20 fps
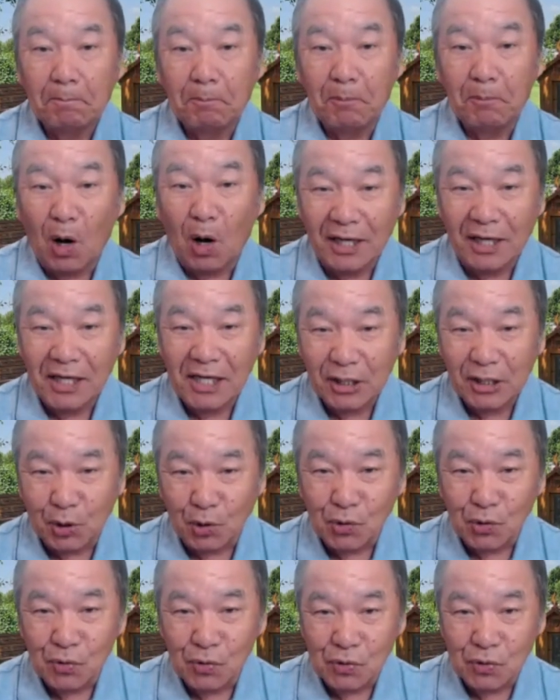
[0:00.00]
bỏ ý
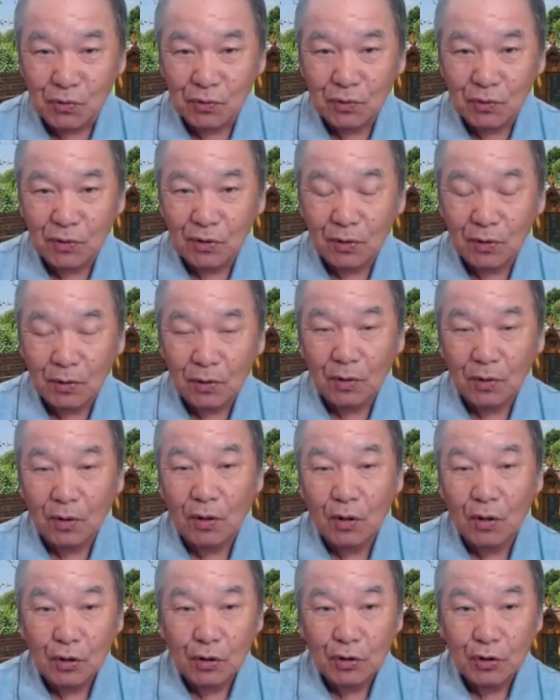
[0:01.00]
tu
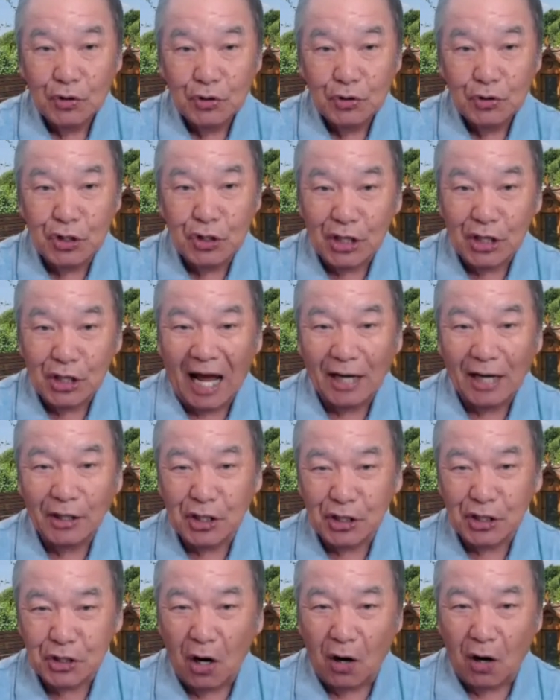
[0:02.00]
chỉ na
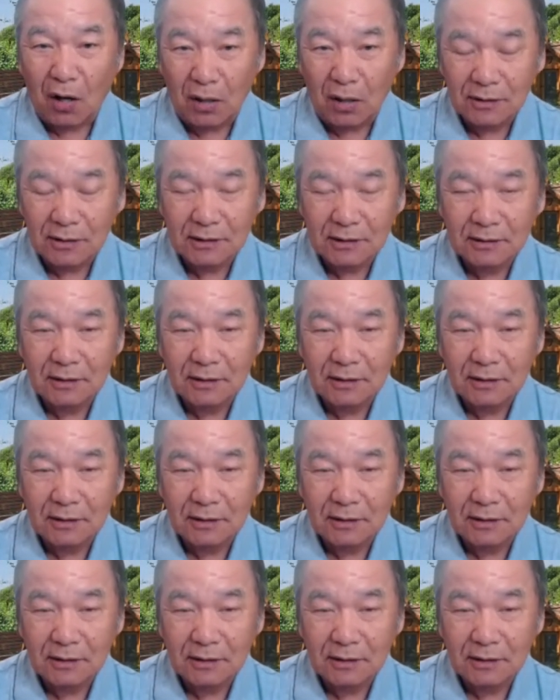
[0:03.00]
thì cho